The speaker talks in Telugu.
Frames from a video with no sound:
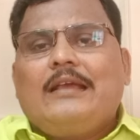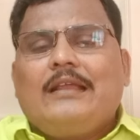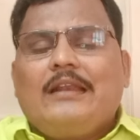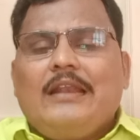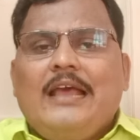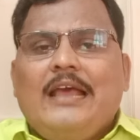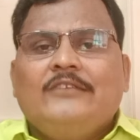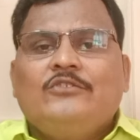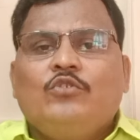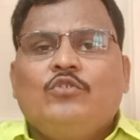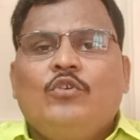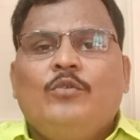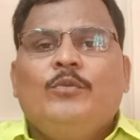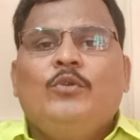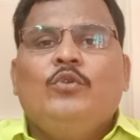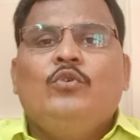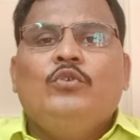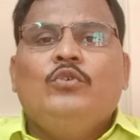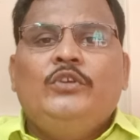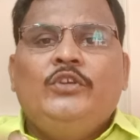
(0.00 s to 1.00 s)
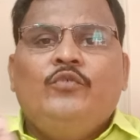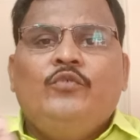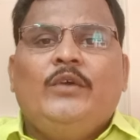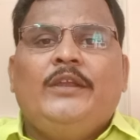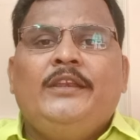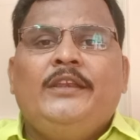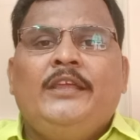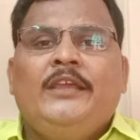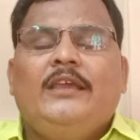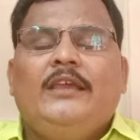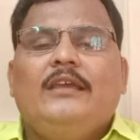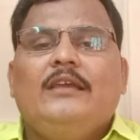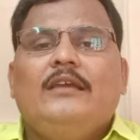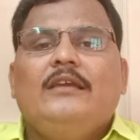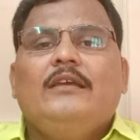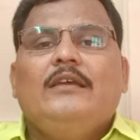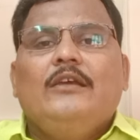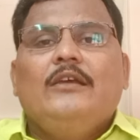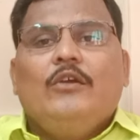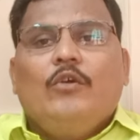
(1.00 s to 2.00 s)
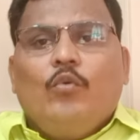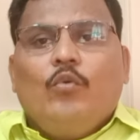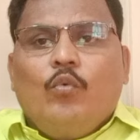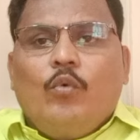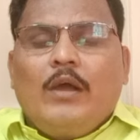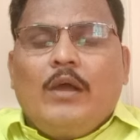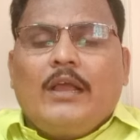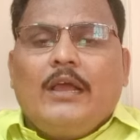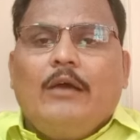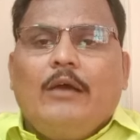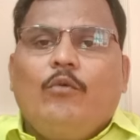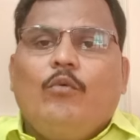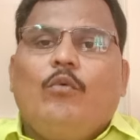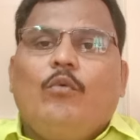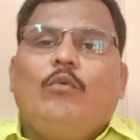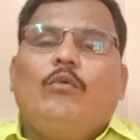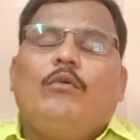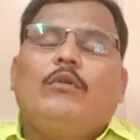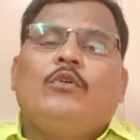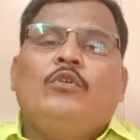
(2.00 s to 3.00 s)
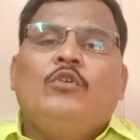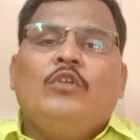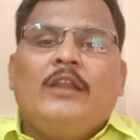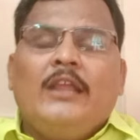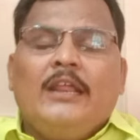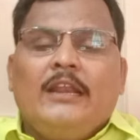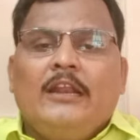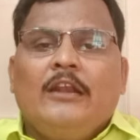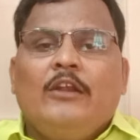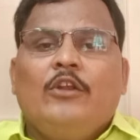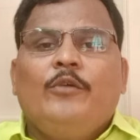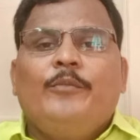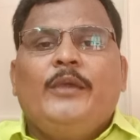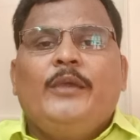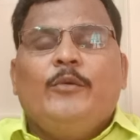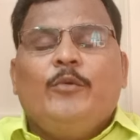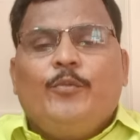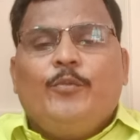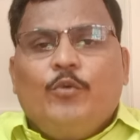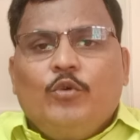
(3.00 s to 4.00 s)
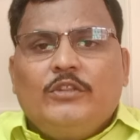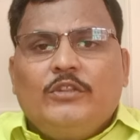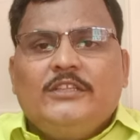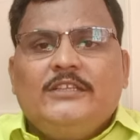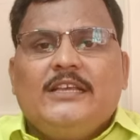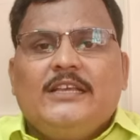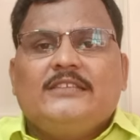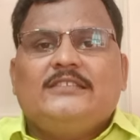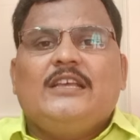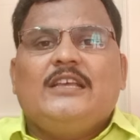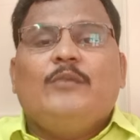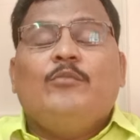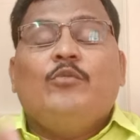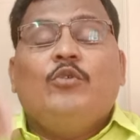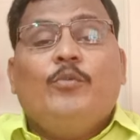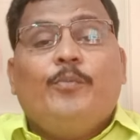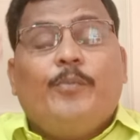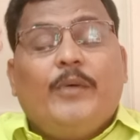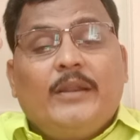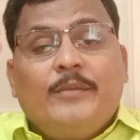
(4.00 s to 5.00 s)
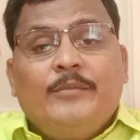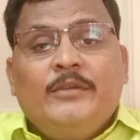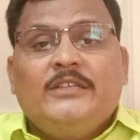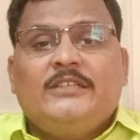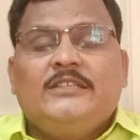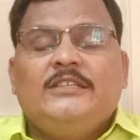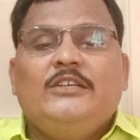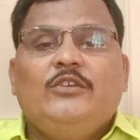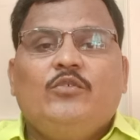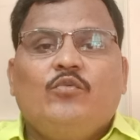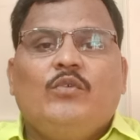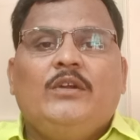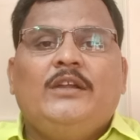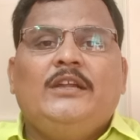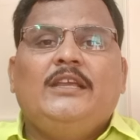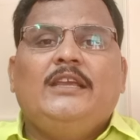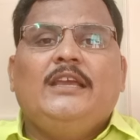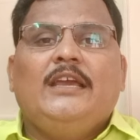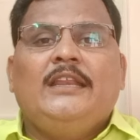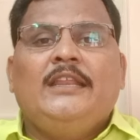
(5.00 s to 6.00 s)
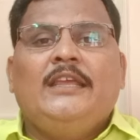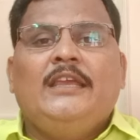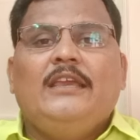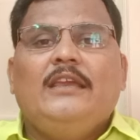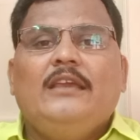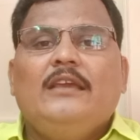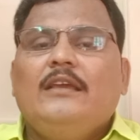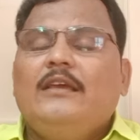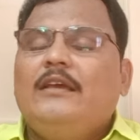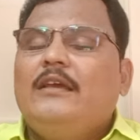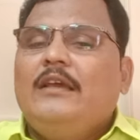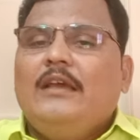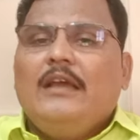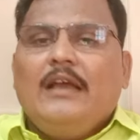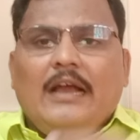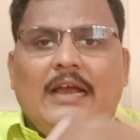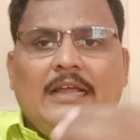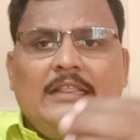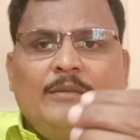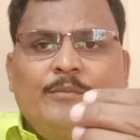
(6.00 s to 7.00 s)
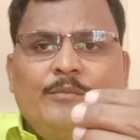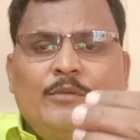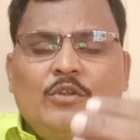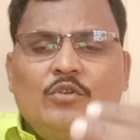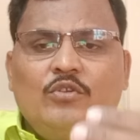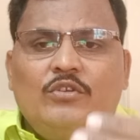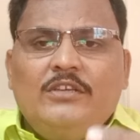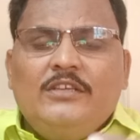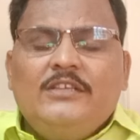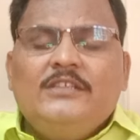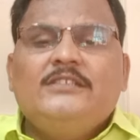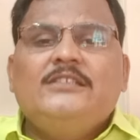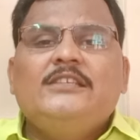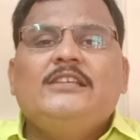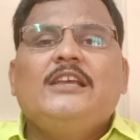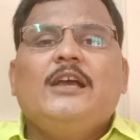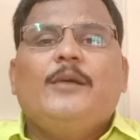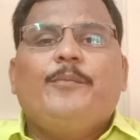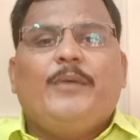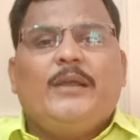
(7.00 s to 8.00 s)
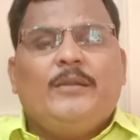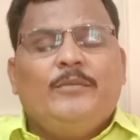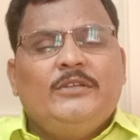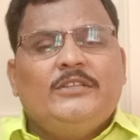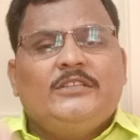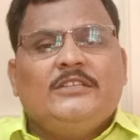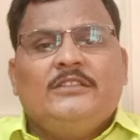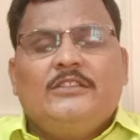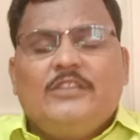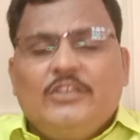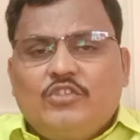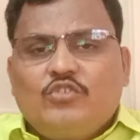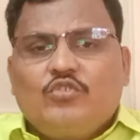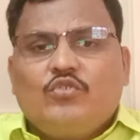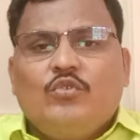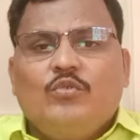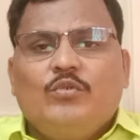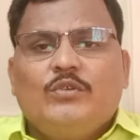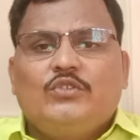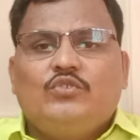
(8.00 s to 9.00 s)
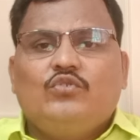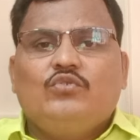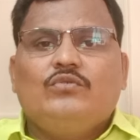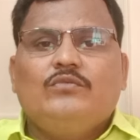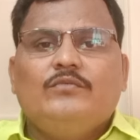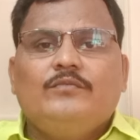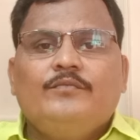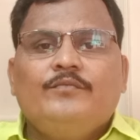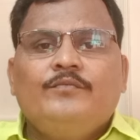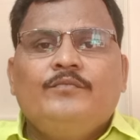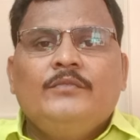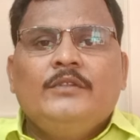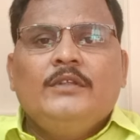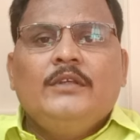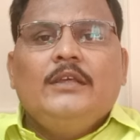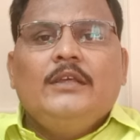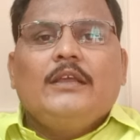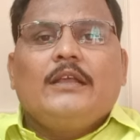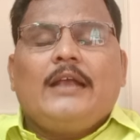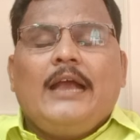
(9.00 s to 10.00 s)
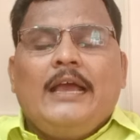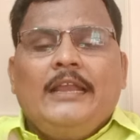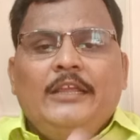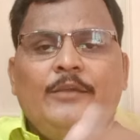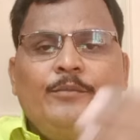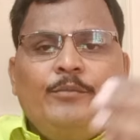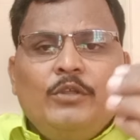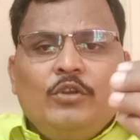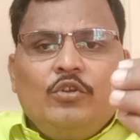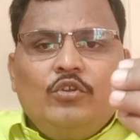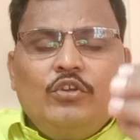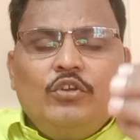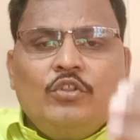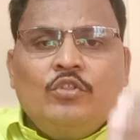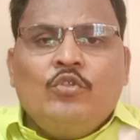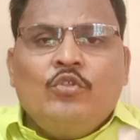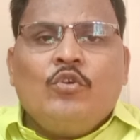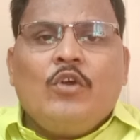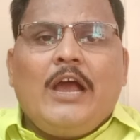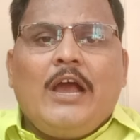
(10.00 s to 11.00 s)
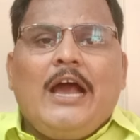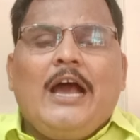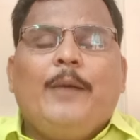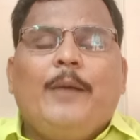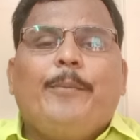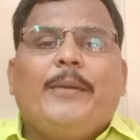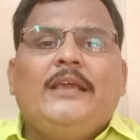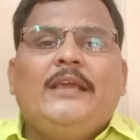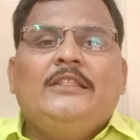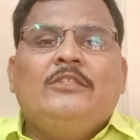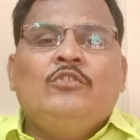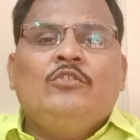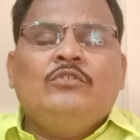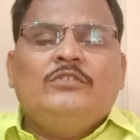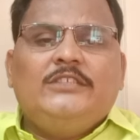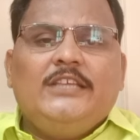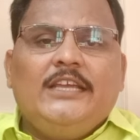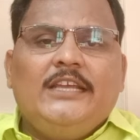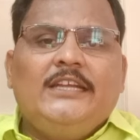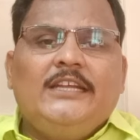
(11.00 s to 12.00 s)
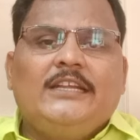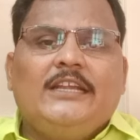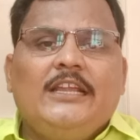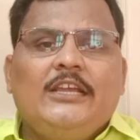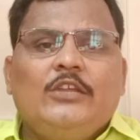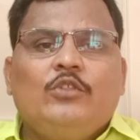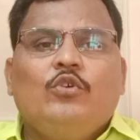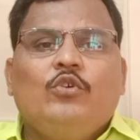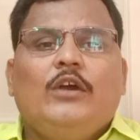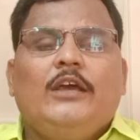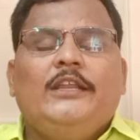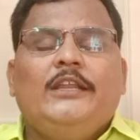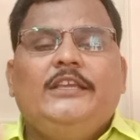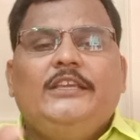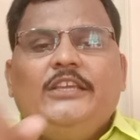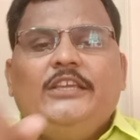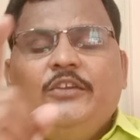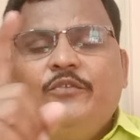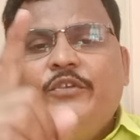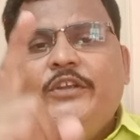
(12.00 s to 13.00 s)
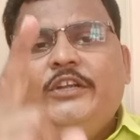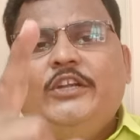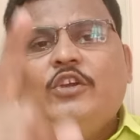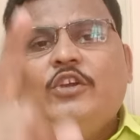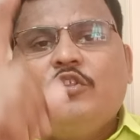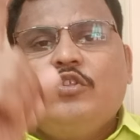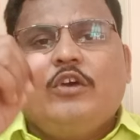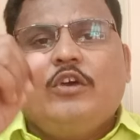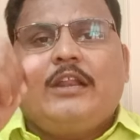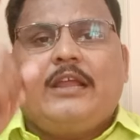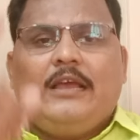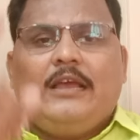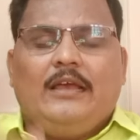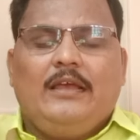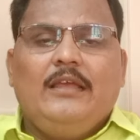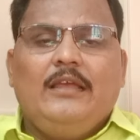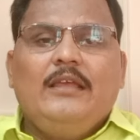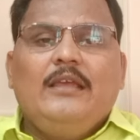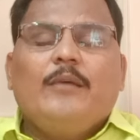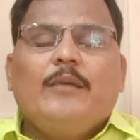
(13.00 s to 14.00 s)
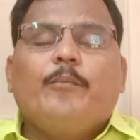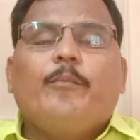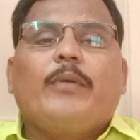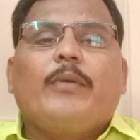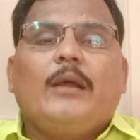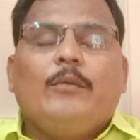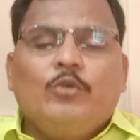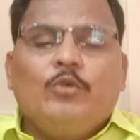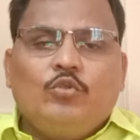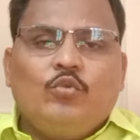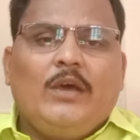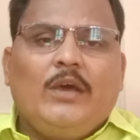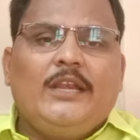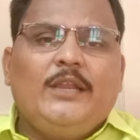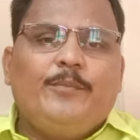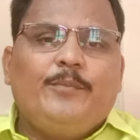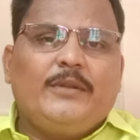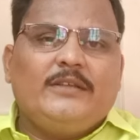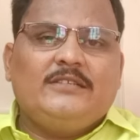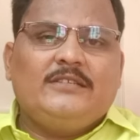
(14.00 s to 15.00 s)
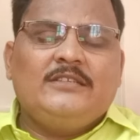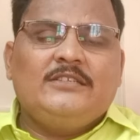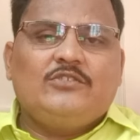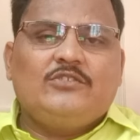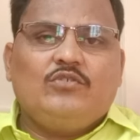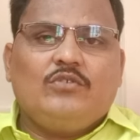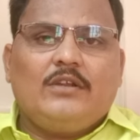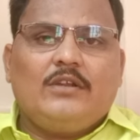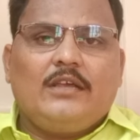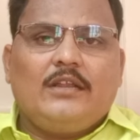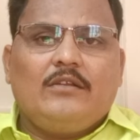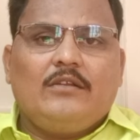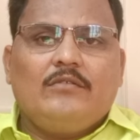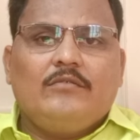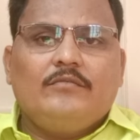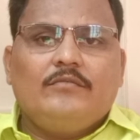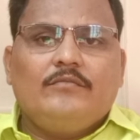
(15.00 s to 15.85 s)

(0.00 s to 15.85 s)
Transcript: క్లాస్ రూములు ఇవన్నీ ఒక రెండు నెలల్లో మేము పూర్తి చేస్తాము పర్మిషన్ ఇవ్వండి అని అది మీరు ఈజీగా పర్మిషన్ తెచ్చుకోవచ్చు కానీ మీరు ఎందుకు ఆ ప్రయత్నం చేయట్లేదు అని ఈ వీడియో ద్వారా ప్రభుత్వాన్ని ప్రశ్నిస్తున్నాను